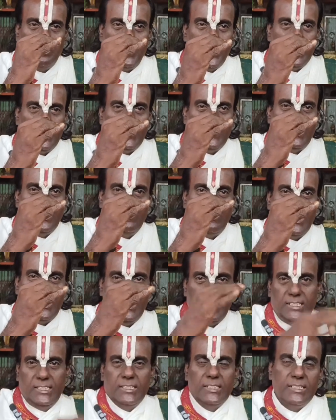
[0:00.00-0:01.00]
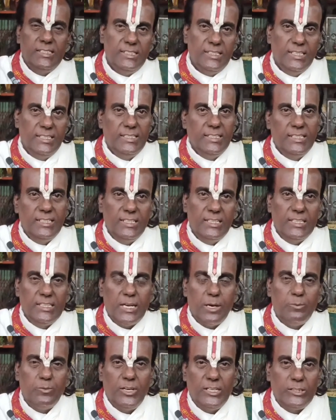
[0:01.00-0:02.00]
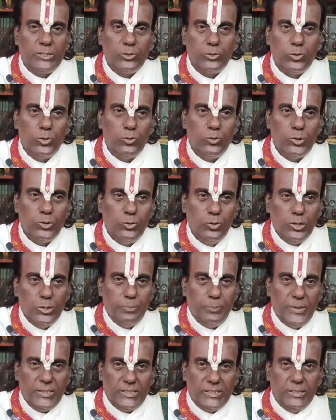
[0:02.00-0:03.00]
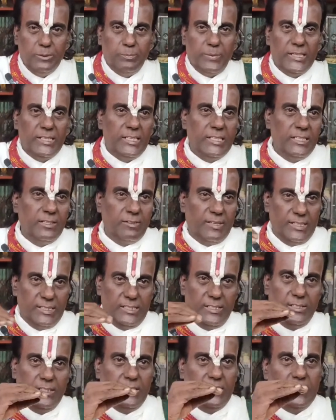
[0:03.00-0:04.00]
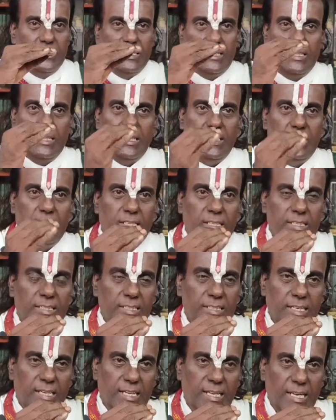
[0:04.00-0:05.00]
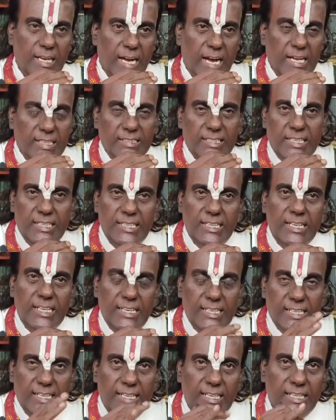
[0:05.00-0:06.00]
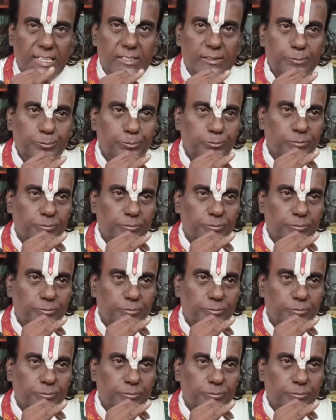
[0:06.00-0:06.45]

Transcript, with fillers: ஒரு பத்து வயது என்றே நாம் வைத்துக்கொள்வோம் ஒரு பத்து பன்னெண்டு வயது என்ற அந்த நிலையிலே